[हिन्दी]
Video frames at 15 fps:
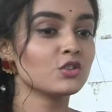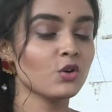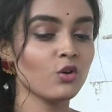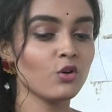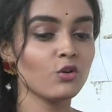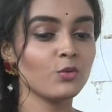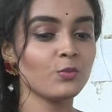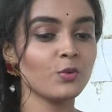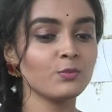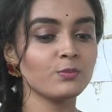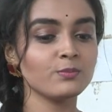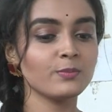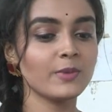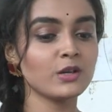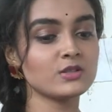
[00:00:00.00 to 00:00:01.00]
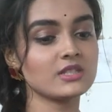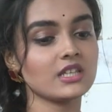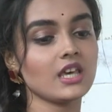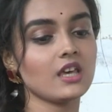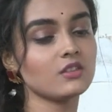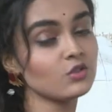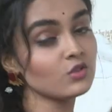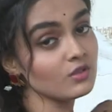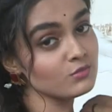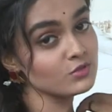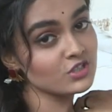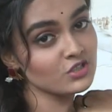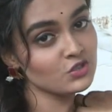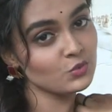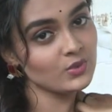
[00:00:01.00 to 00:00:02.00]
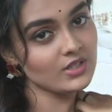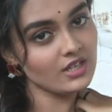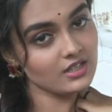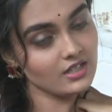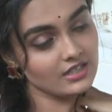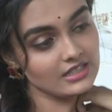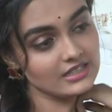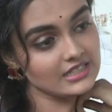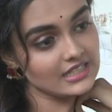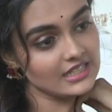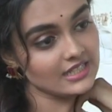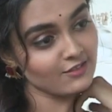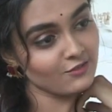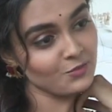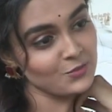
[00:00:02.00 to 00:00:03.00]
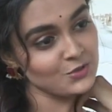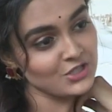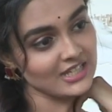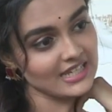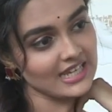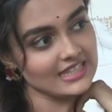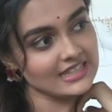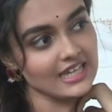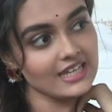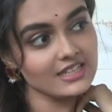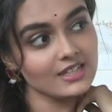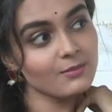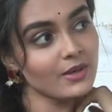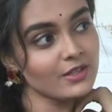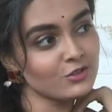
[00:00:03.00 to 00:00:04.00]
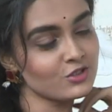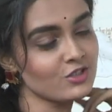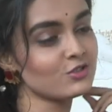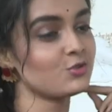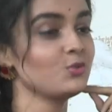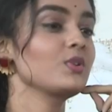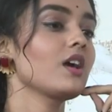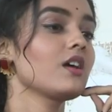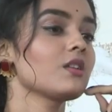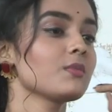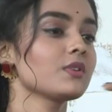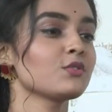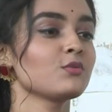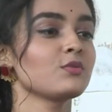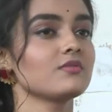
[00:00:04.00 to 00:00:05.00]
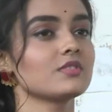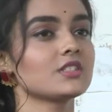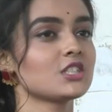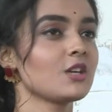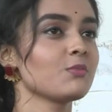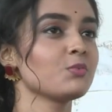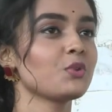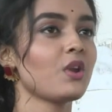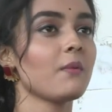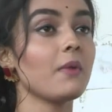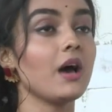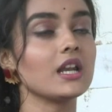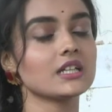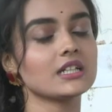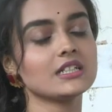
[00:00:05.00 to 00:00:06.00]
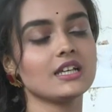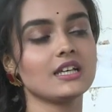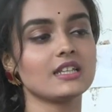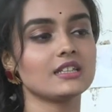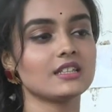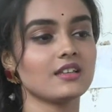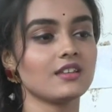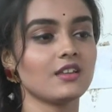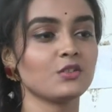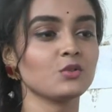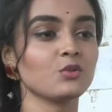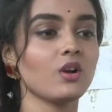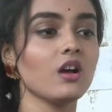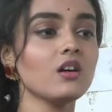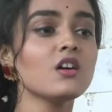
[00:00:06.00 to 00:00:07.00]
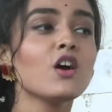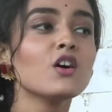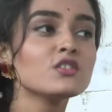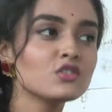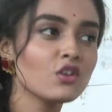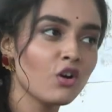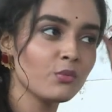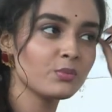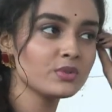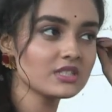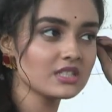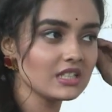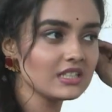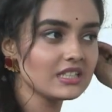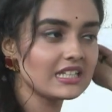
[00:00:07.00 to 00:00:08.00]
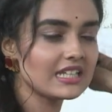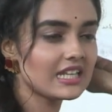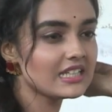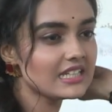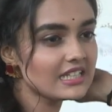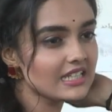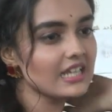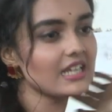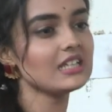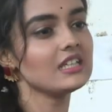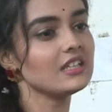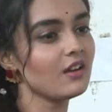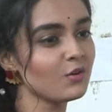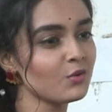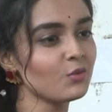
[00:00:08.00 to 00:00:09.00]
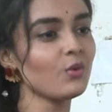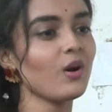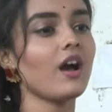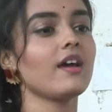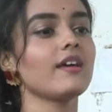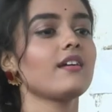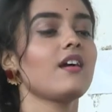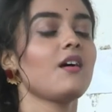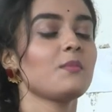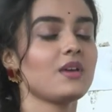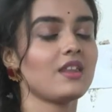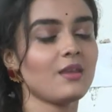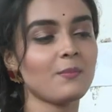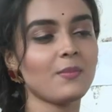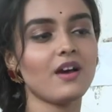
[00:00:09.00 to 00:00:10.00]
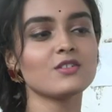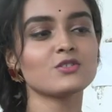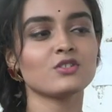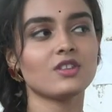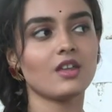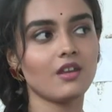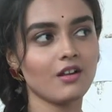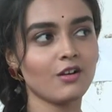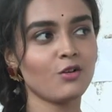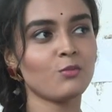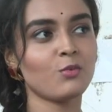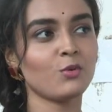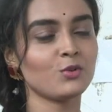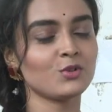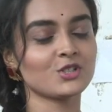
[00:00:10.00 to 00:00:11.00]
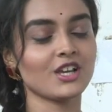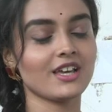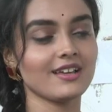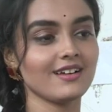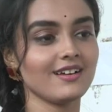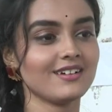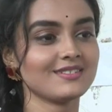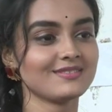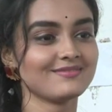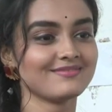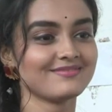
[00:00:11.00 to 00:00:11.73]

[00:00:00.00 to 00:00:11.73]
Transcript: तो वो मैं उससे कहती हूँ कि मुझे चूड़िया खरीदनी लेकिन वो मुझे कहता है कि मैं तुझे चूड़िया ने मैं तुझे पूरा मार्केट खरीद के दे दूँगा सो ऑब्वियसली धीरे धीरे ही रघु आएगा मेरे पास और धनक को तो भूल जाएगा